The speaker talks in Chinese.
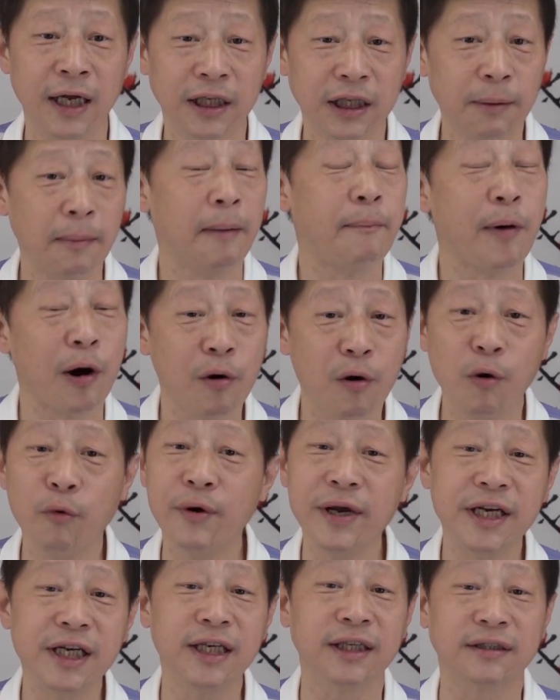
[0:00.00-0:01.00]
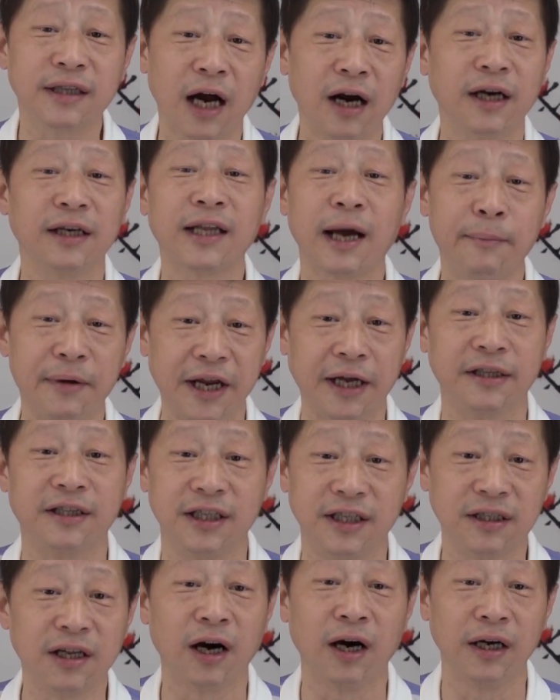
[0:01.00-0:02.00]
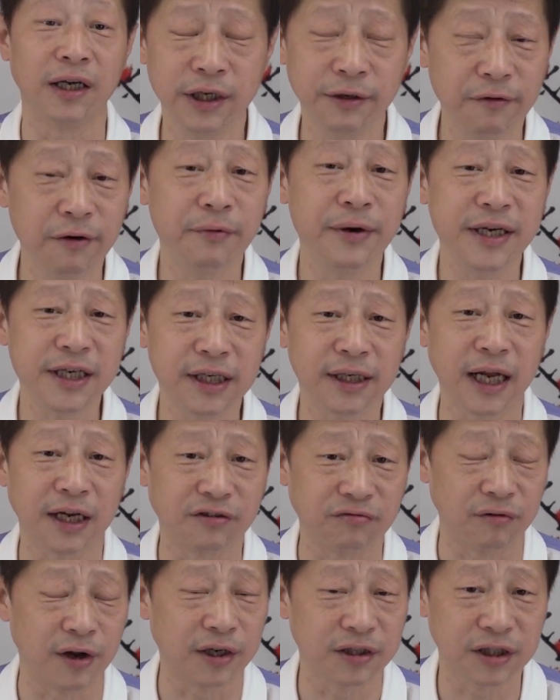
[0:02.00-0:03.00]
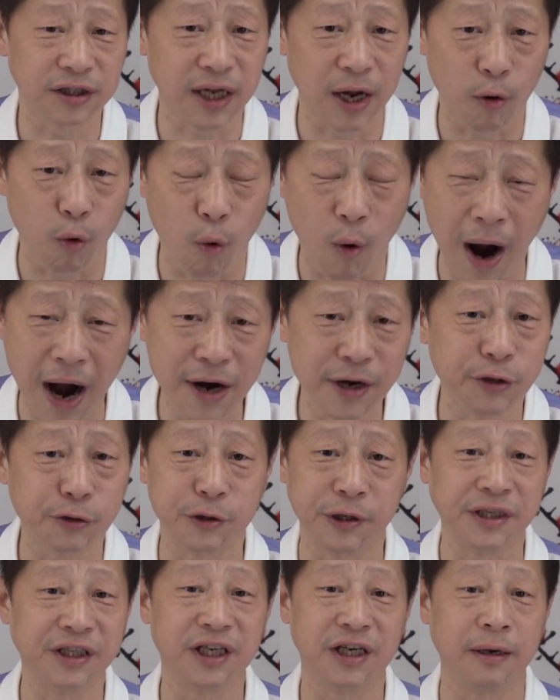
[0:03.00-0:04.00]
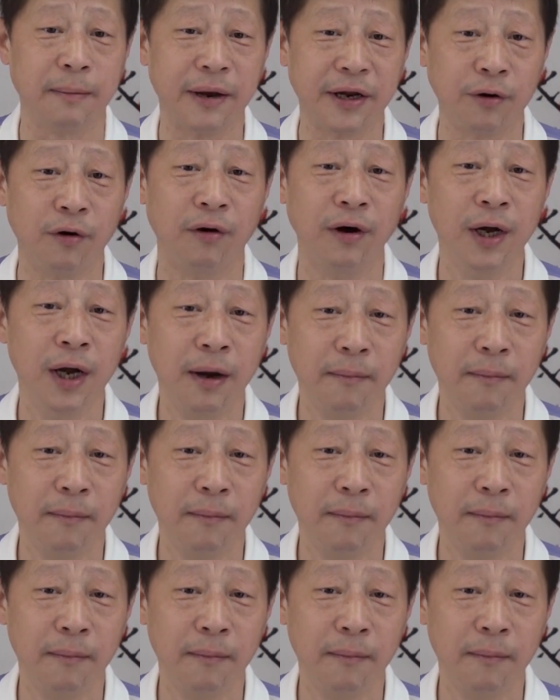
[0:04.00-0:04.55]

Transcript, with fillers: 那么，包括微信，当然他们也提到，因为微信呢，主要是在华人群体里面用，